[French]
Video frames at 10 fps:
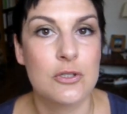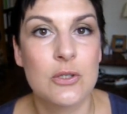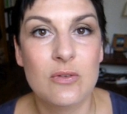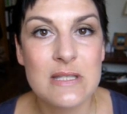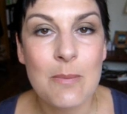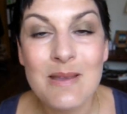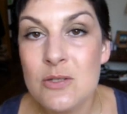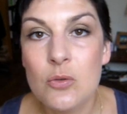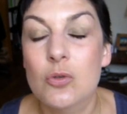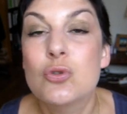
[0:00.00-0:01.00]
J'ai trouvé ça
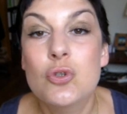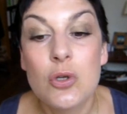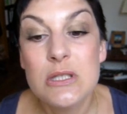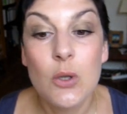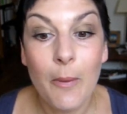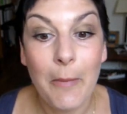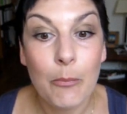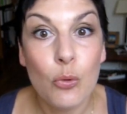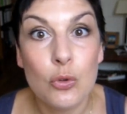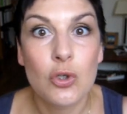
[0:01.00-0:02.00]
passionnant. Je suis sortie quand même un peu